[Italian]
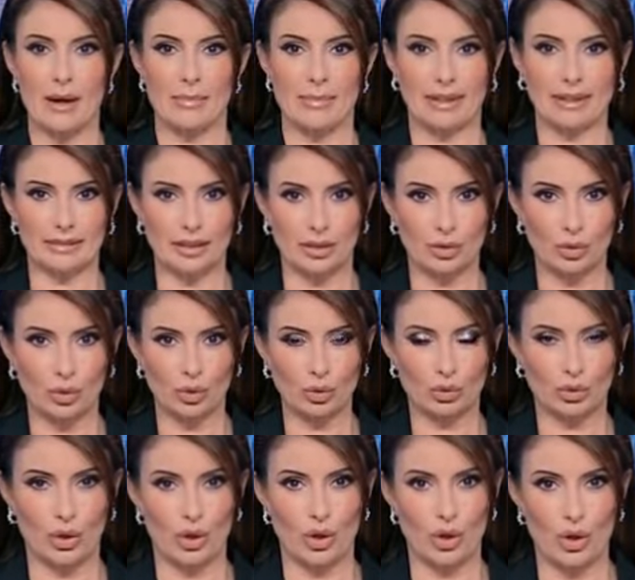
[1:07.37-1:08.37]
ha
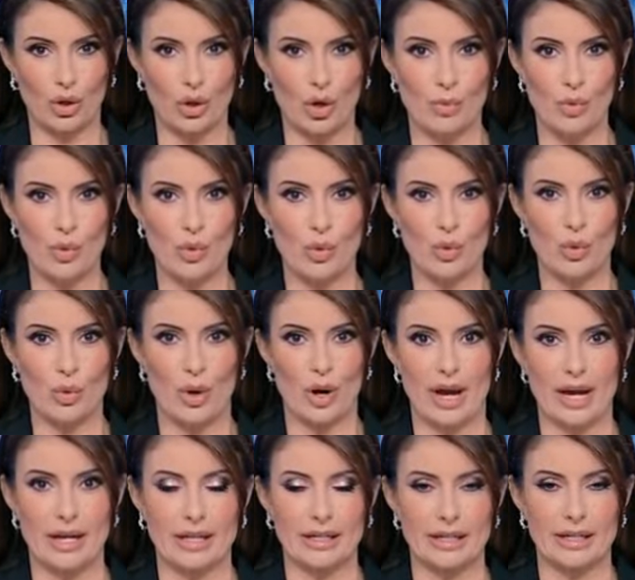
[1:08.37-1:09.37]
mantenuto
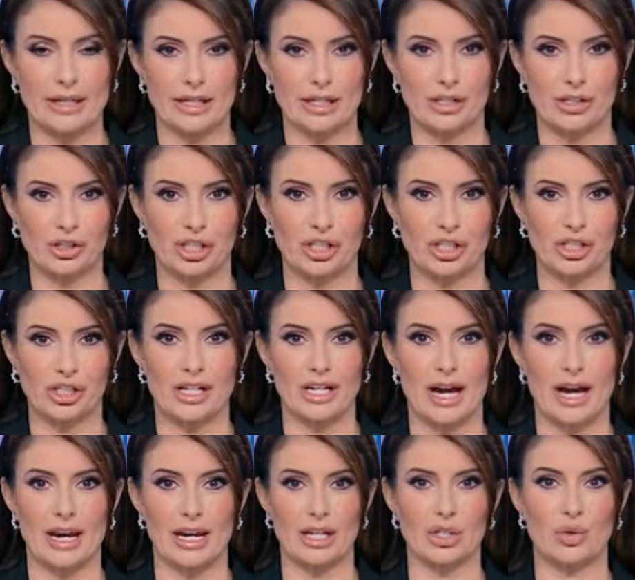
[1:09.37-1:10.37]
comunque in scia la
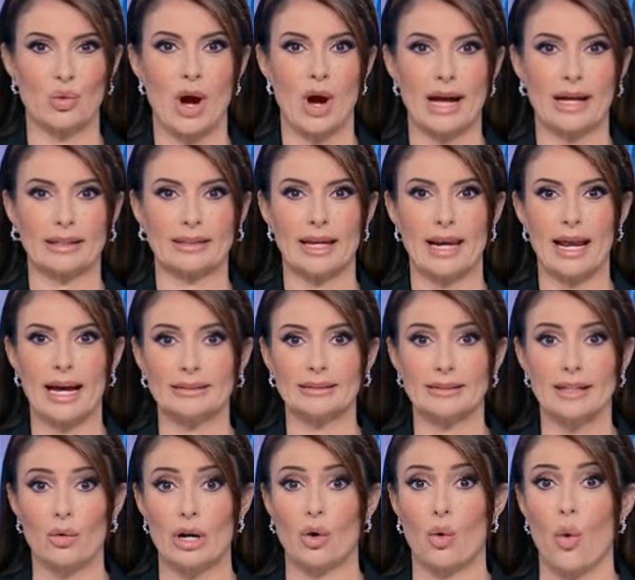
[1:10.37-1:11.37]
sua Atalanta,
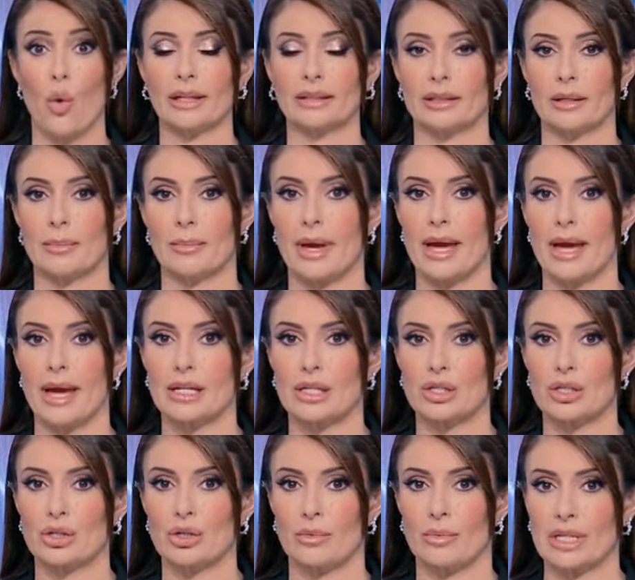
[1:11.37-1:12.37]
quel
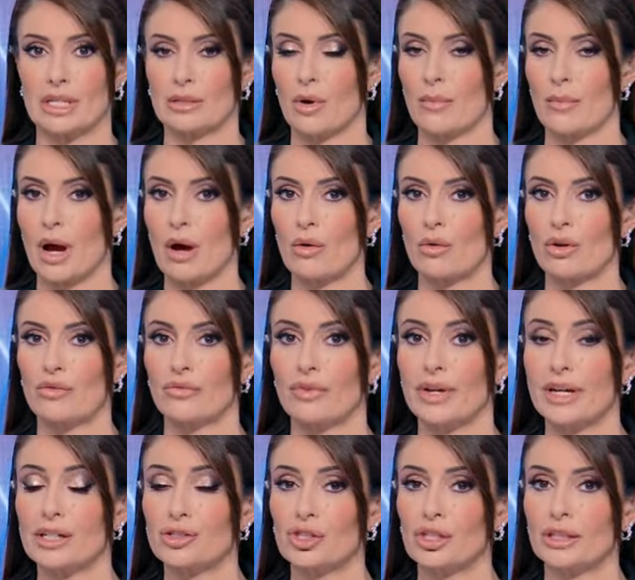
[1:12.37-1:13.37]
4,5 Massimo Mauro
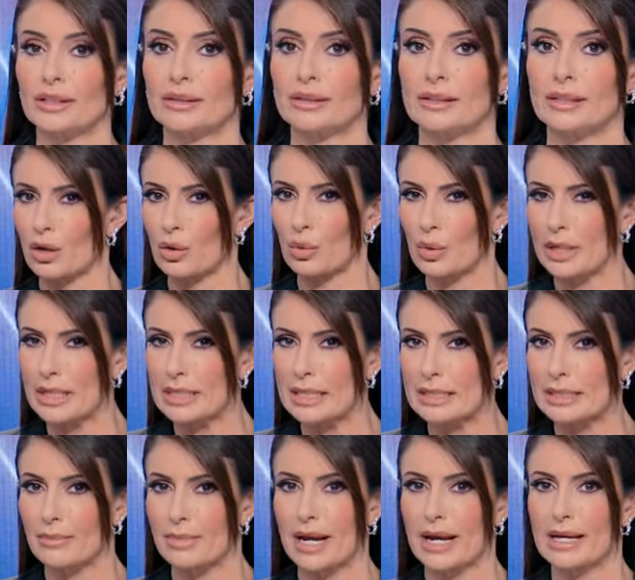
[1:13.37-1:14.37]
invece, tra questi
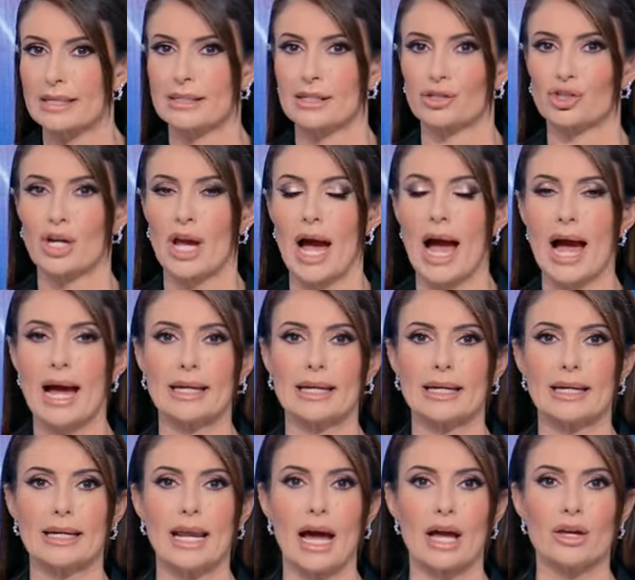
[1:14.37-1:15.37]
sembra esserci
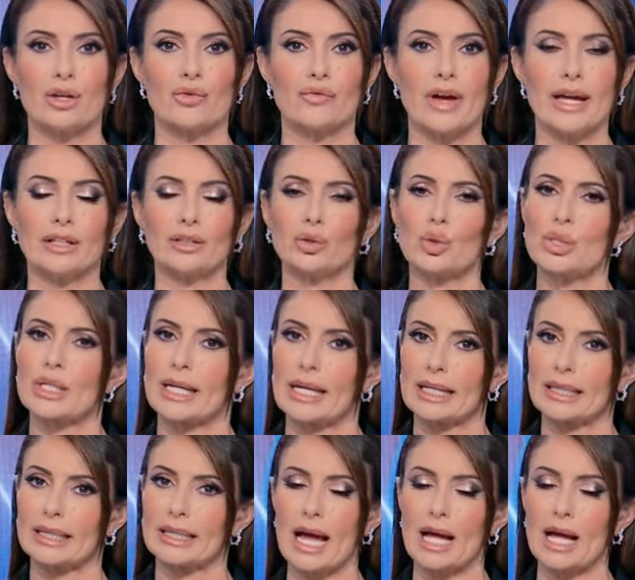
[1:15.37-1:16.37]
anche la Juventus che
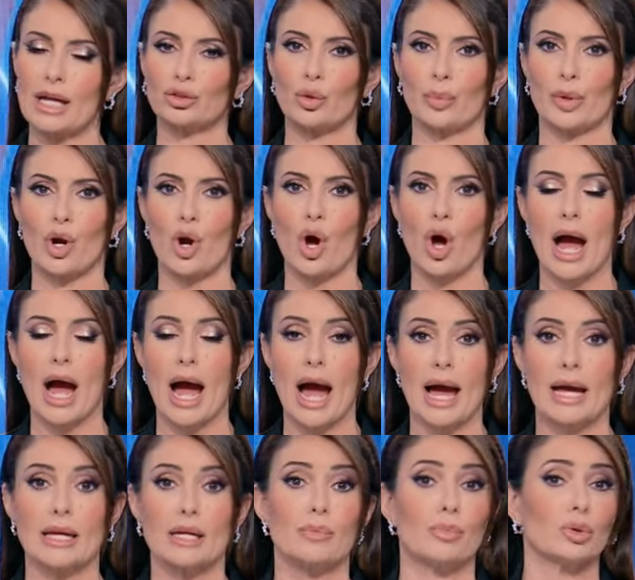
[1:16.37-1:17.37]
intanto però
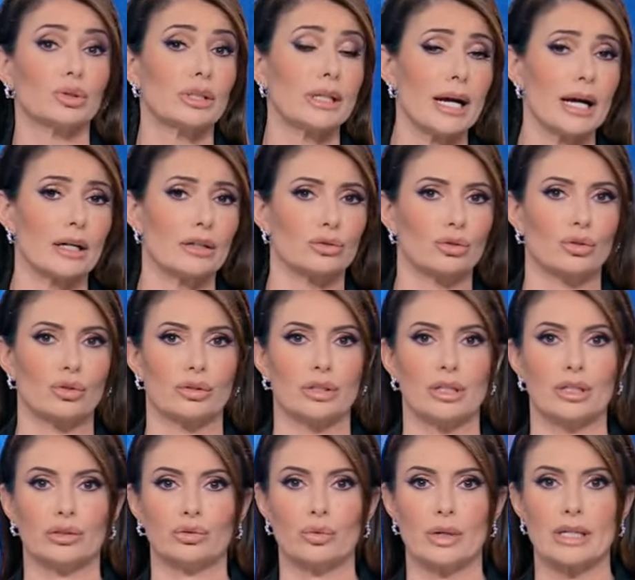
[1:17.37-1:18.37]
ha ipotecato con
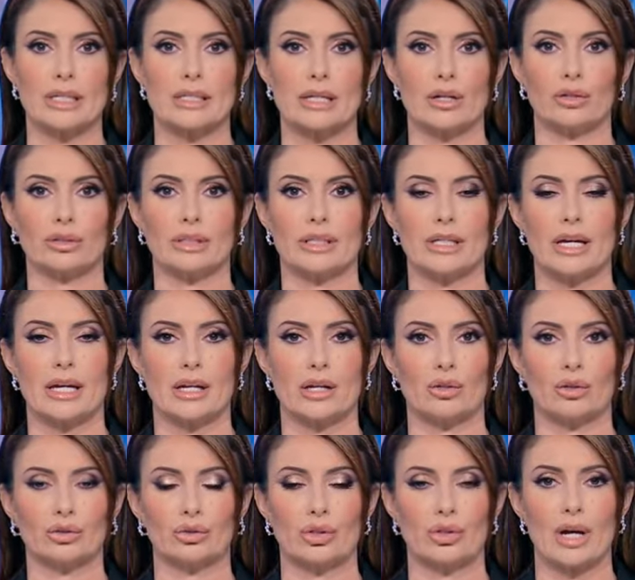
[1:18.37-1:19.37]
il 2-0 di ieri
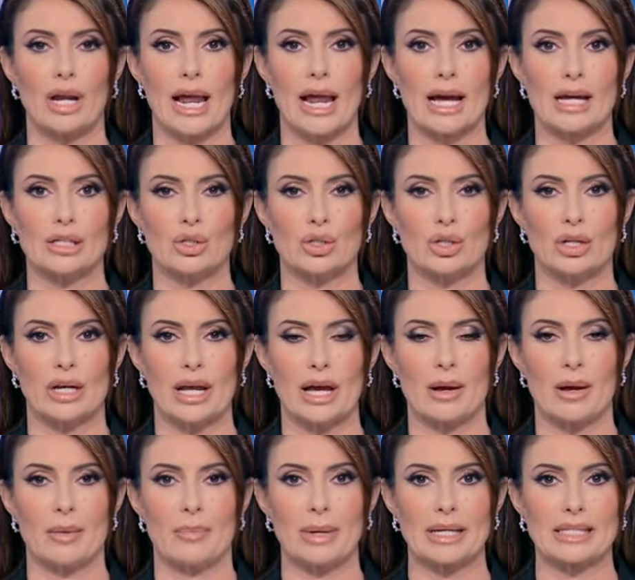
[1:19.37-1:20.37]
contro la Lazio
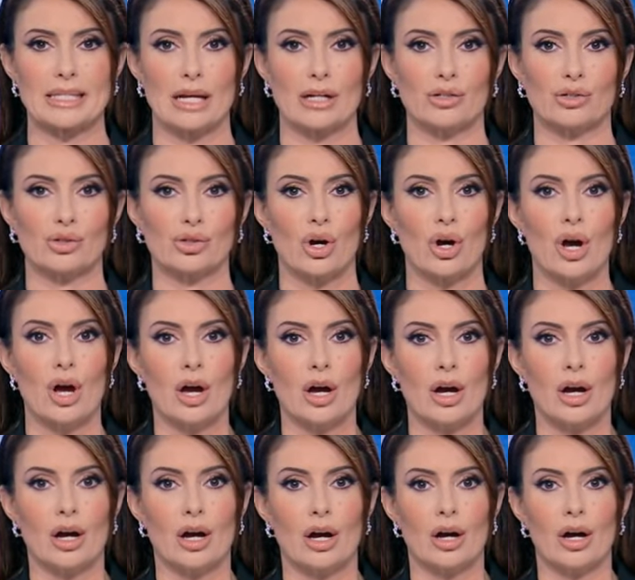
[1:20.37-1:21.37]
il passaggio
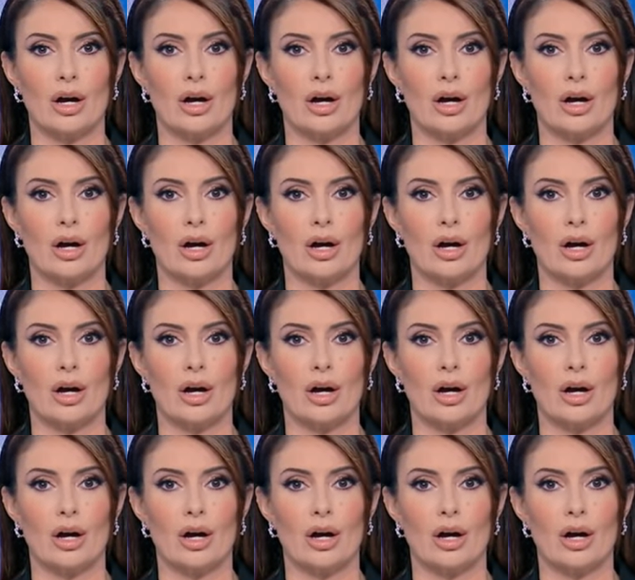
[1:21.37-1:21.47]
uh,